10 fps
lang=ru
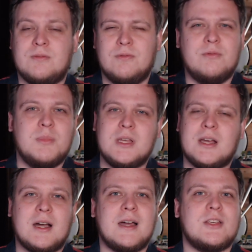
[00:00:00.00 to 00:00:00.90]
в
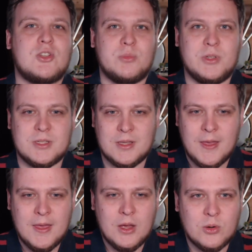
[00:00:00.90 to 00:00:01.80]
мире Hatchimals.
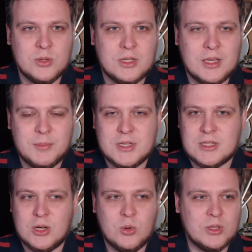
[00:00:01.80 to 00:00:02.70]
У них там есть
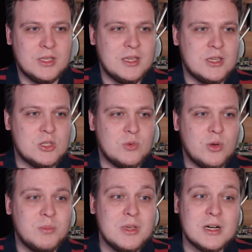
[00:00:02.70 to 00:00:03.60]
какой-то некий
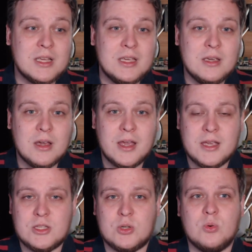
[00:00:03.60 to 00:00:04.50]
свой мир, и
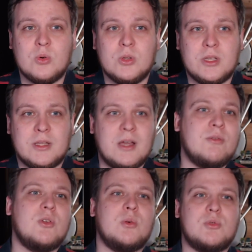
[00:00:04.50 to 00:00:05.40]
эти куколки там
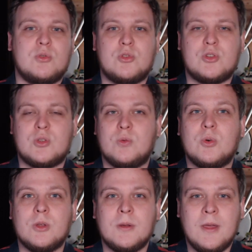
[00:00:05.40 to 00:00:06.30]
в нем
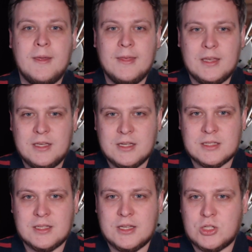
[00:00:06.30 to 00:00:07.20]
существуют. И,
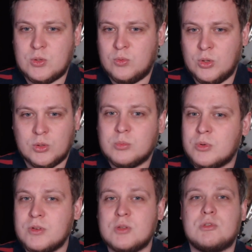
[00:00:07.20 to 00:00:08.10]
значит, вот
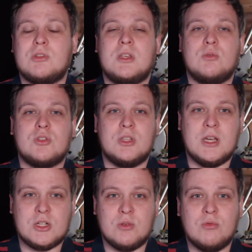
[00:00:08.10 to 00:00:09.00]
мы видим, что они уже
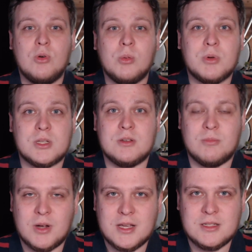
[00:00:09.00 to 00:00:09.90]
даже в Walmart, в
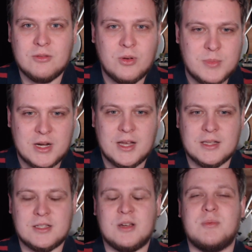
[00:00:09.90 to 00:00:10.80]
магазине в
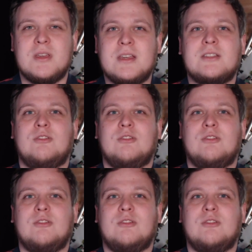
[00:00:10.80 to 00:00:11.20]
американском есть